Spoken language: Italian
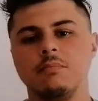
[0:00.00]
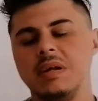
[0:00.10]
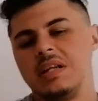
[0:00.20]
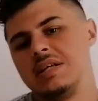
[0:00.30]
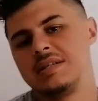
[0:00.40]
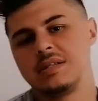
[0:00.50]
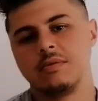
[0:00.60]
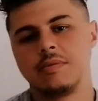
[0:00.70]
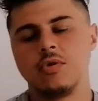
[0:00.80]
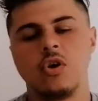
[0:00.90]
bellissimo,
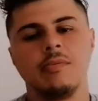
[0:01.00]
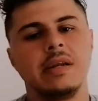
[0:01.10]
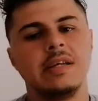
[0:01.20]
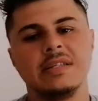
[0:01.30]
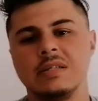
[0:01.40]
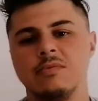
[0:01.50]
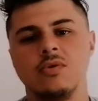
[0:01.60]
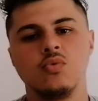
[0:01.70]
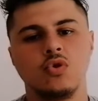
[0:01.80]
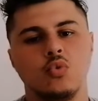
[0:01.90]
primo gol
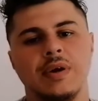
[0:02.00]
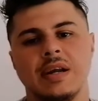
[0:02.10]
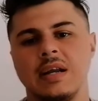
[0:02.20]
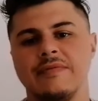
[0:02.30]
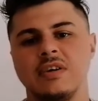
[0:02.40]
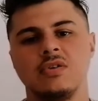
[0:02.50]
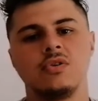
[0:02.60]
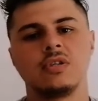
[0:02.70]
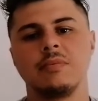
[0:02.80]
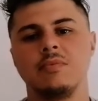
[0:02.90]
bellissimo, 1-2 tra
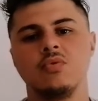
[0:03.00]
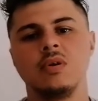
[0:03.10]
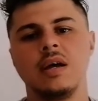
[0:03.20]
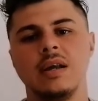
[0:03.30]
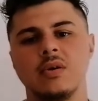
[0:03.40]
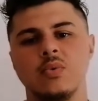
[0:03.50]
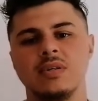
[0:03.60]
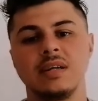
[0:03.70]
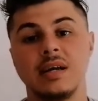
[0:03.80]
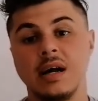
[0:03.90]
Lewandowski e Müller,
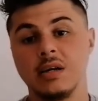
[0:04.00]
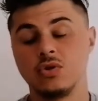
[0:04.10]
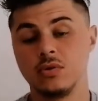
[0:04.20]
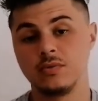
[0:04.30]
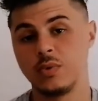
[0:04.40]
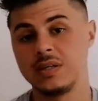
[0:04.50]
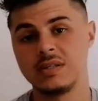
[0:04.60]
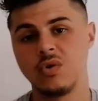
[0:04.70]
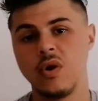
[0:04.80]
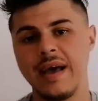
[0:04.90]
questo è calcio,
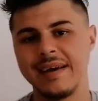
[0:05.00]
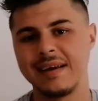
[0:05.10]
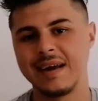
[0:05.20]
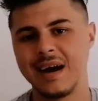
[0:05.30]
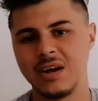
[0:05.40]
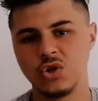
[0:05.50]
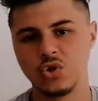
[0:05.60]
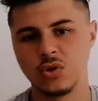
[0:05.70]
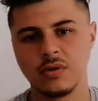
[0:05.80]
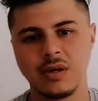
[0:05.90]
questo è
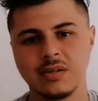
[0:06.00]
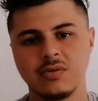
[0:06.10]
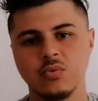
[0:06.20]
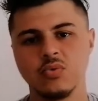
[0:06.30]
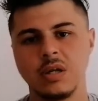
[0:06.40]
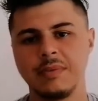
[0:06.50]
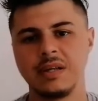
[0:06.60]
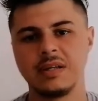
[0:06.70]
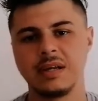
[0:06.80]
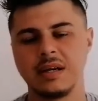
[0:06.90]
calcio,
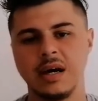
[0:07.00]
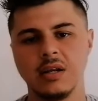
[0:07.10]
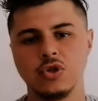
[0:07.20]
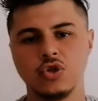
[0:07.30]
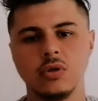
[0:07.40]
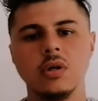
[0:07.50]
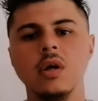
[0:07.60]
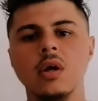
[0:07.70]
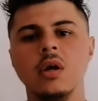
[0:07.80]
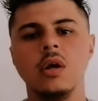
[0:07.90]
assolutamente calcio.
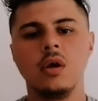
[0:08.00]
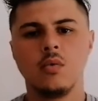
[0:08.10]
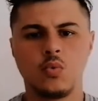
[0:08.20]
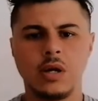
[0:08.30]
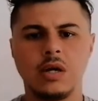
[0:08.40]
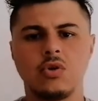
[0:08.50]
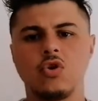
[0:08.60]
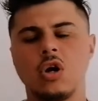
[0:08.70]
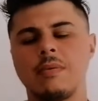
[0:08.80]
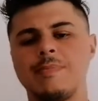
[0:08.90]
Un altro
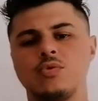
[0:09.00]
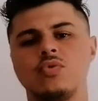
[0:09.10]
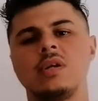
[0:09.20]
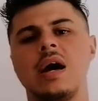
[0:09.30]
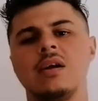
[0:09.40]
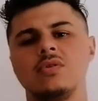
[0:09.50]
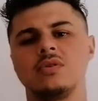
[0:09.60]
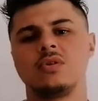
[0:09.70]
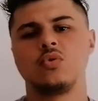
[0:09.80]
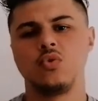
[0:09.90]
gol che mi è piaciuto tanto è
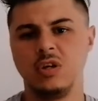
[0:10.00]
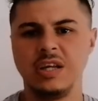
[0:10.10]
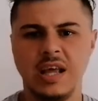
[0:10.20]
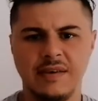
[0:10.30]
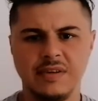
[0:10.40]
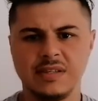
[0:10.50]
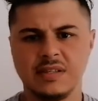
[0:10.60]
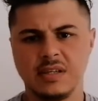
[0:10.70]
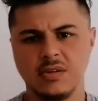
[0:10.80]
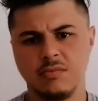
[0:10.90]
stato quello di
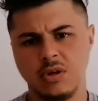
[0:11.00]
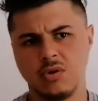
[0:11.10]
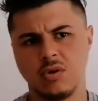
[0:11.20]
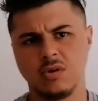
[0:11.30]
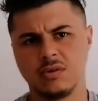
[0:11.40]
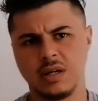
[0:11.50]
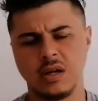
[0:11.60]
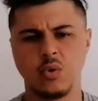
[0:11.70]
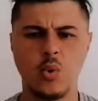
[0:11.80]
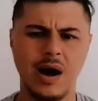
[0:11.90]
Davis, non mi ricordo se era
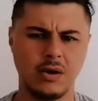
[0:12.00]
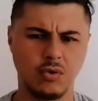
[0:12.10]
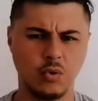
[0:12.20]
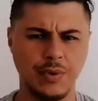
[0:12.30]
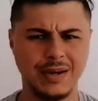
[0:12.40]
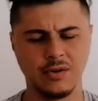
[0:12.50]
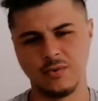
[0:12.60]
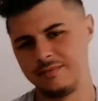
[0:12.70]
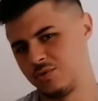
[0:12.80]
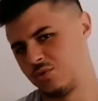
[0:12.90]
il quarto o il
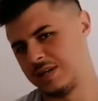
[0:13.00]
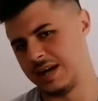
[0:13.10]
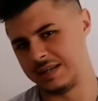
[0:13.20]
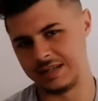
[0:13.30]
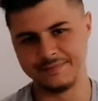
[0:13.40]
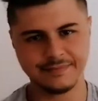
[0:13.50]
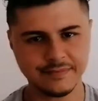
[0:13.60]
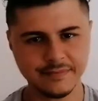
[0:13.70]
quinto, scusate,